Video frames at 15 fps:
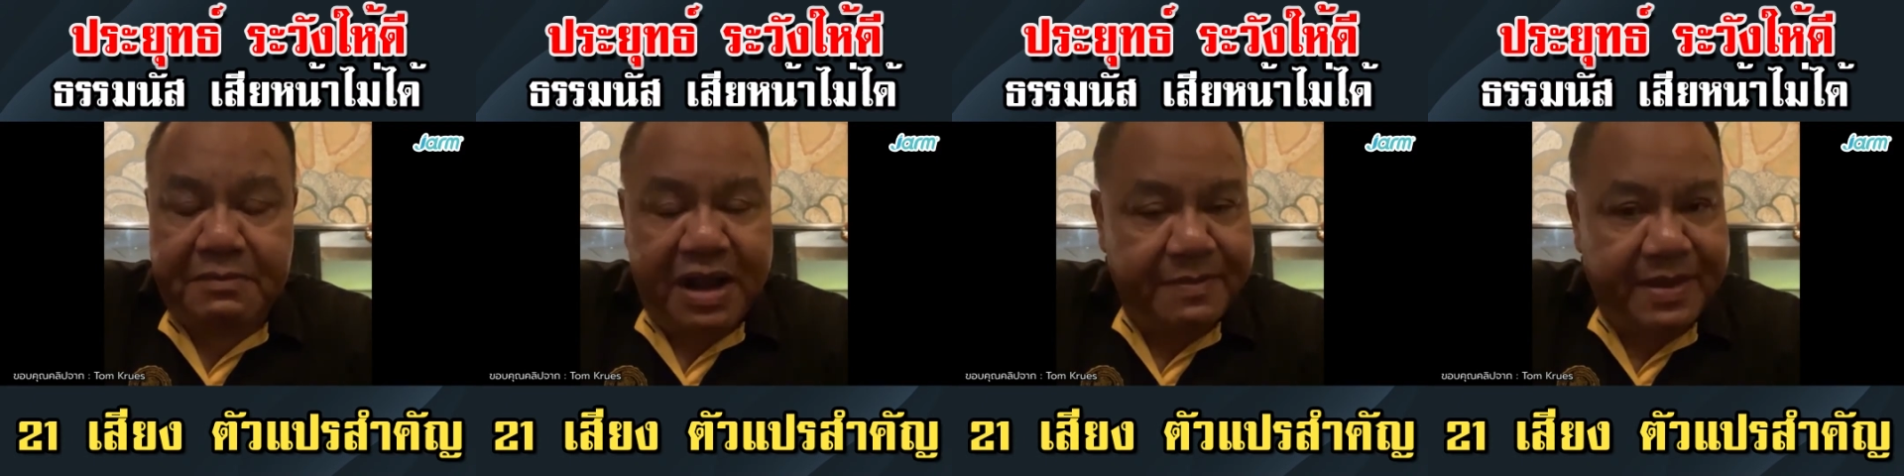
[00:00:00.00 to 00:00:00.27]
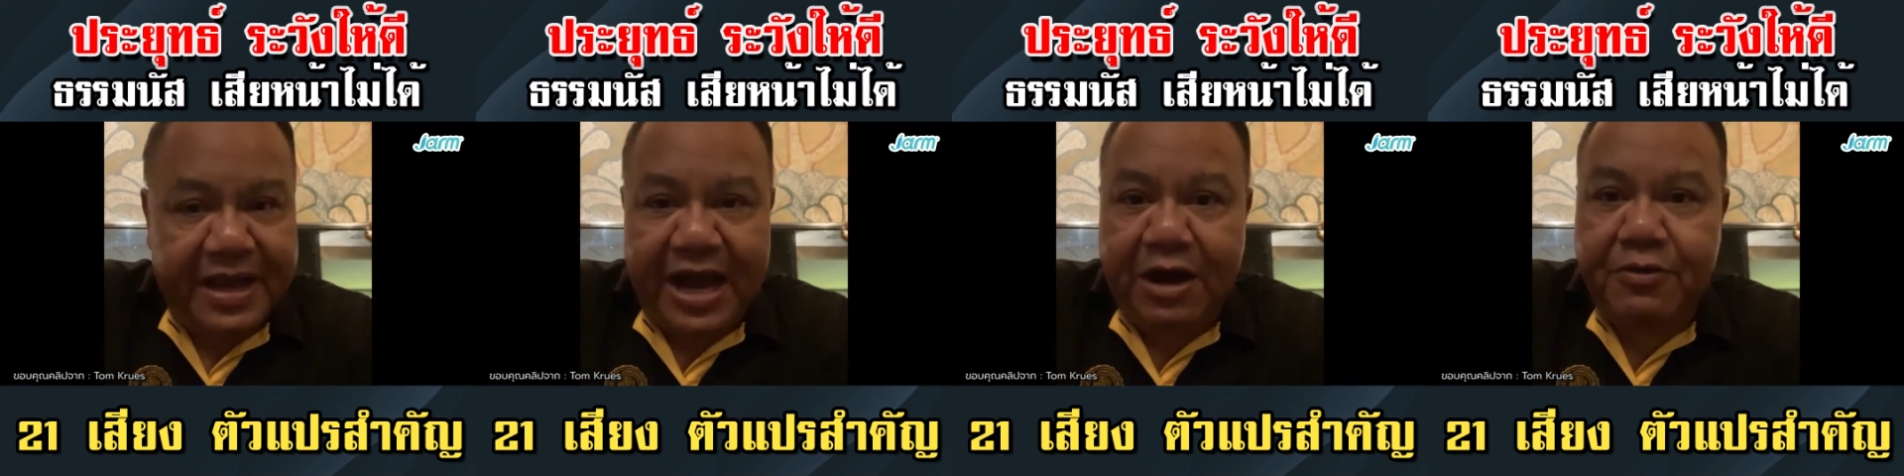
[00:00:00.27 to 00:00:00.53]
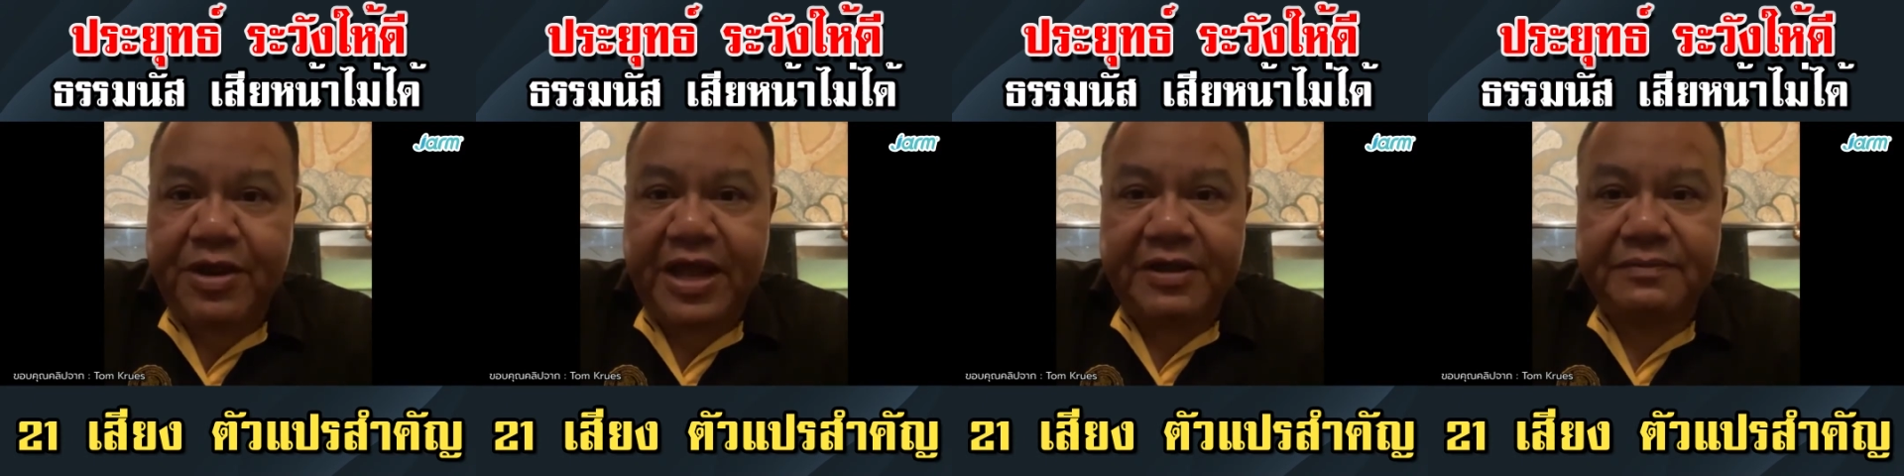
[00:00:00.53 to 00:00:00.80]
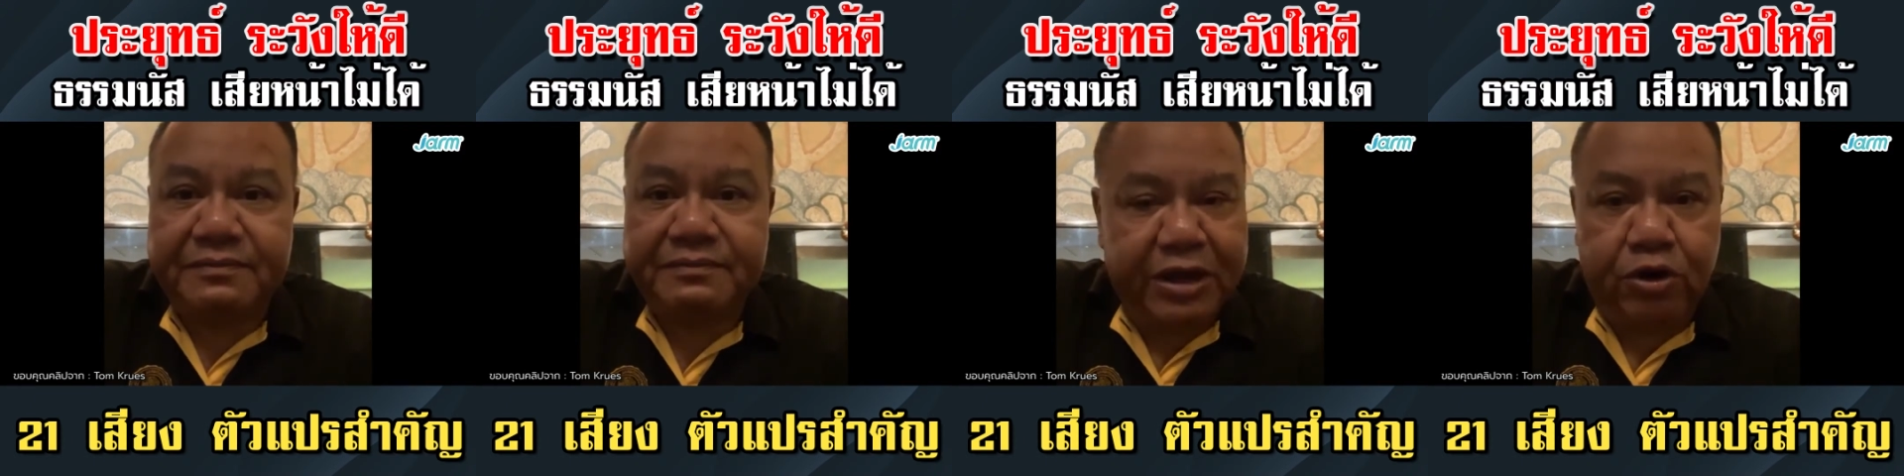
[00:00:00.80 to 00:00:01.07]
ไม่มีเขาเนี่
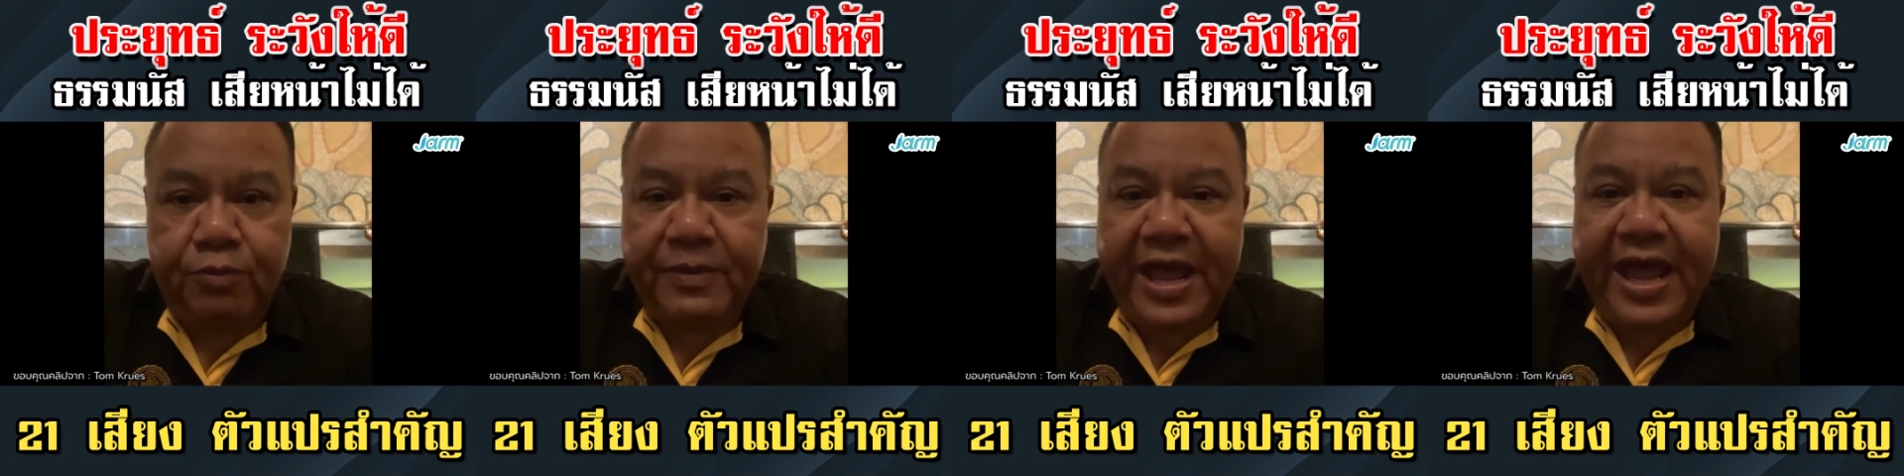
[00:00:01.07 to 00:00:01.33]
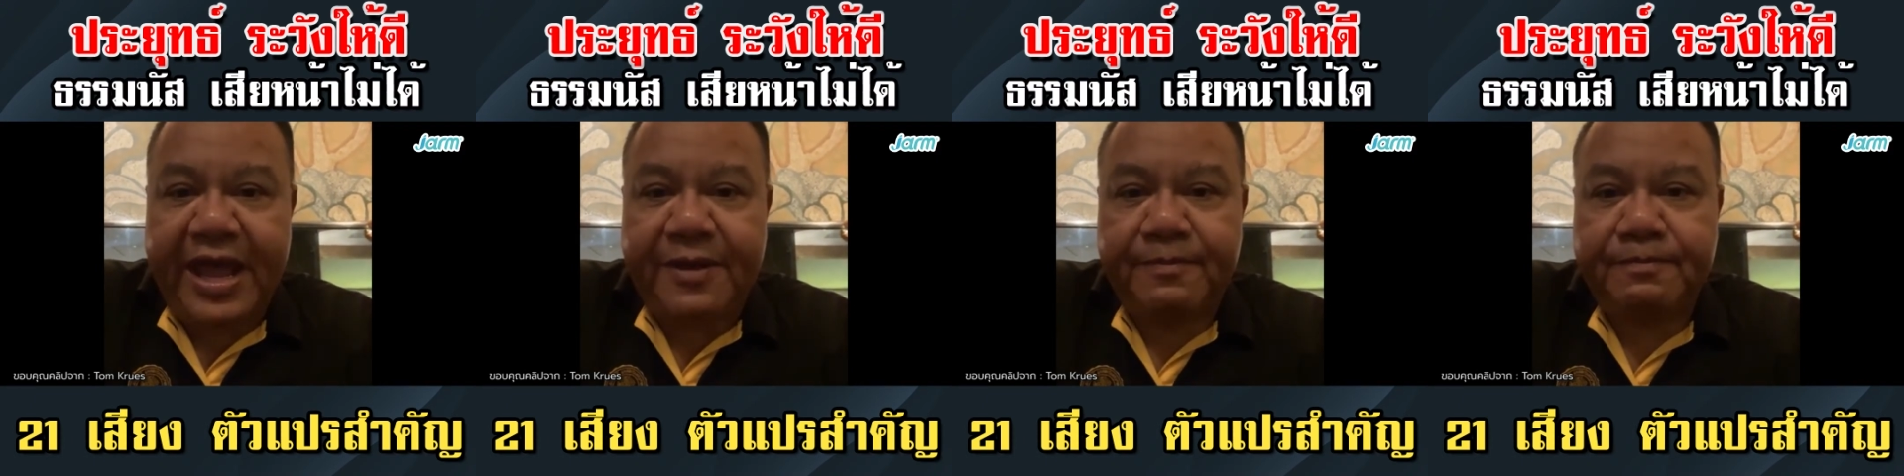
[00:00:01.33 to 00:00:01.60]
ยพรรคล้มแน่